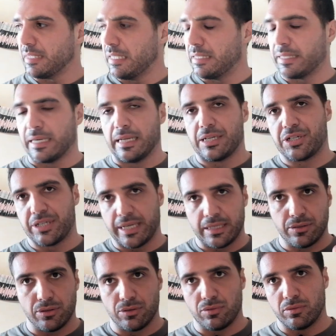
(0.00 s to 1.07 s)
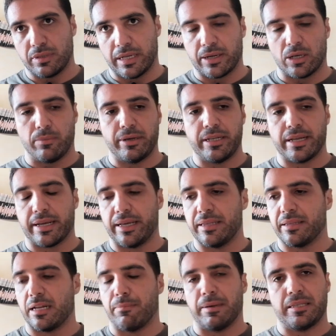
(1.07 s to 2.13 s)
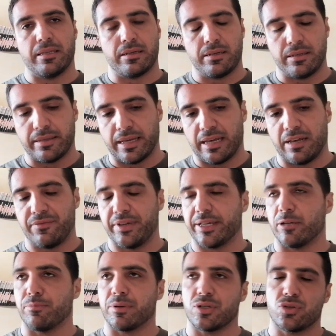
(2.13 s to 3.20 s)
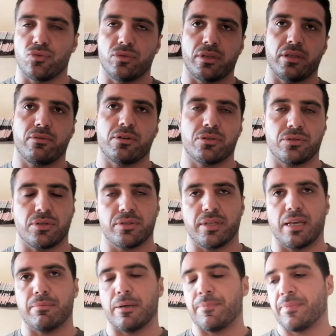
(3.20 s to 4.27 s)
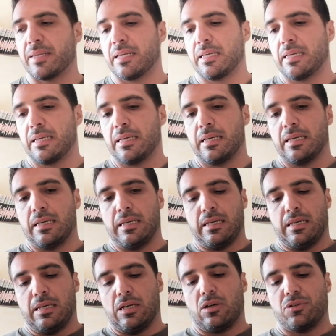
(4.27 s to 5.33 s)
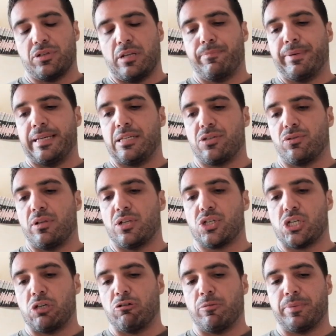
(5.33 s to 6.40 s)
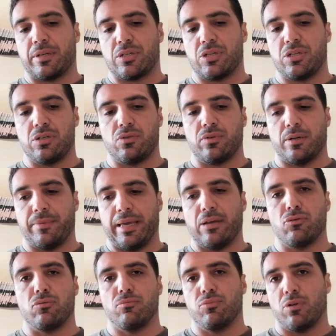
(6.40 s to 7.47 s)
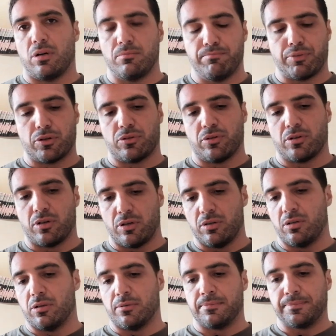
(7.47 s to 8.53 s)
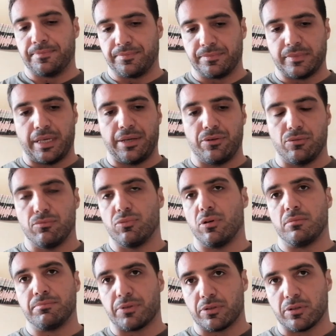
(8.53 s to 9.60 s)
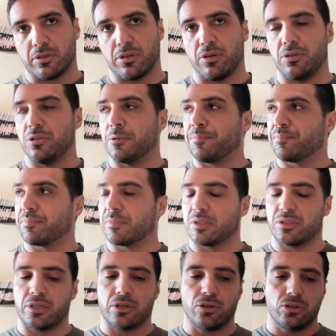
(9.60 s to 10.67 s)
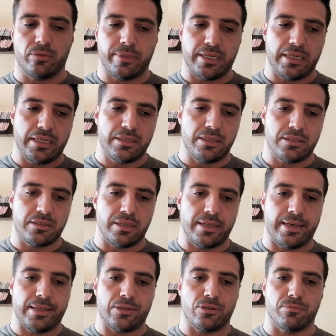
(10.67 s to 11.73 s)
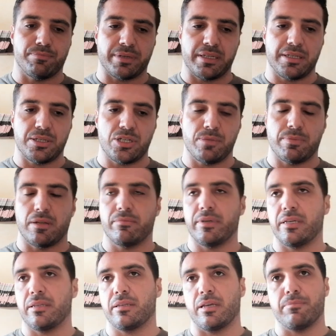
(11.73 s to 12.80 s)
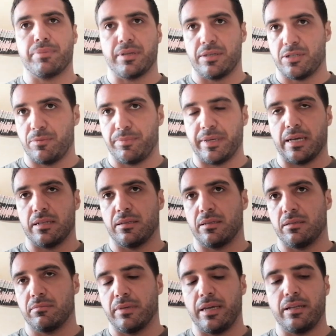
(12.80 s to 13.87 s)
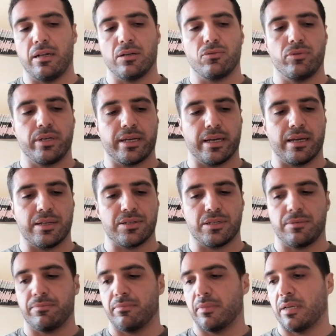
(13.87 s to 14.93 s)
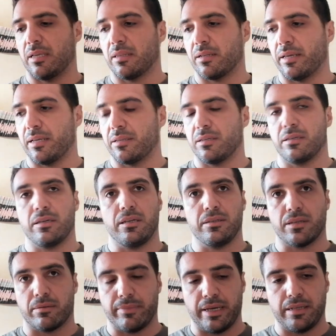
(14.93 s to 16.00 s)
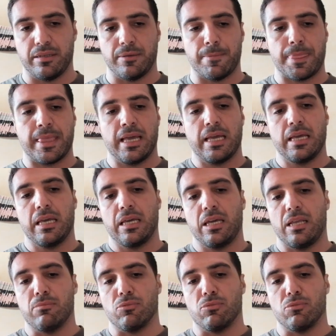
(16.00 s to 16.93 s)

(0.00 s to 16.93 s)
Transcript: tralasciando tutta la roba inerente alla paternità vera o presunta di questo sistema. Cosa ne penso del 5x5? È un buon protocollo, è un buon protocollo secondo me è destinato principalmente ai principianti e in alcuni casi agli atleti intermedi. Il